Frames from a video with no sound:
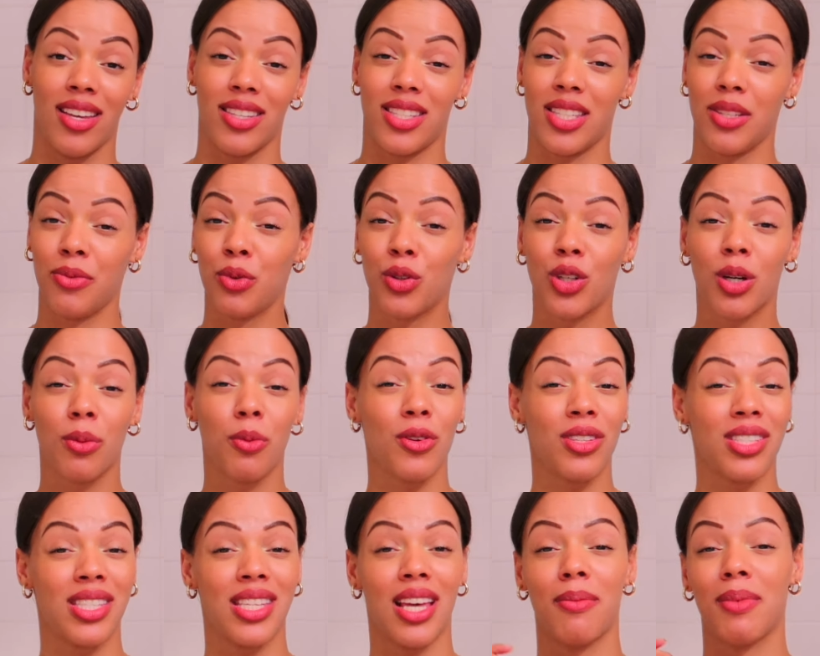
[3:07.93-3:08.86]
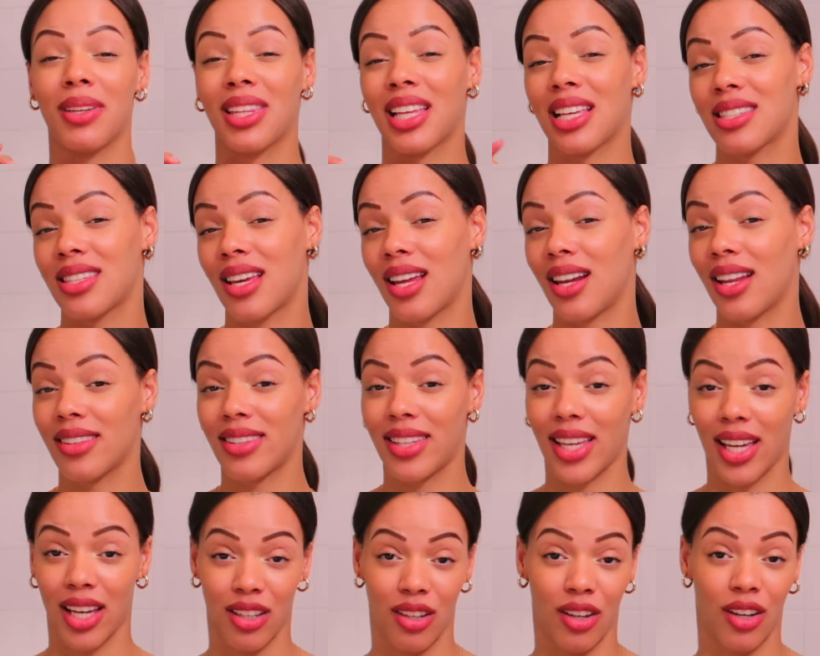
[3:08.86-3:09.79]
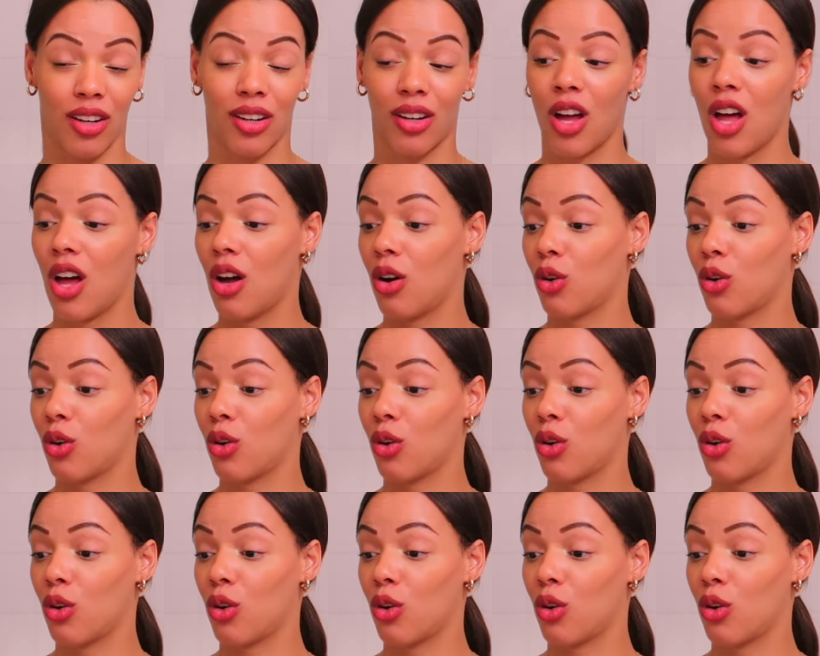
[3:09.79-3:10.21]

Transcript: Si vous commencez à mettre ça à l'intérieur,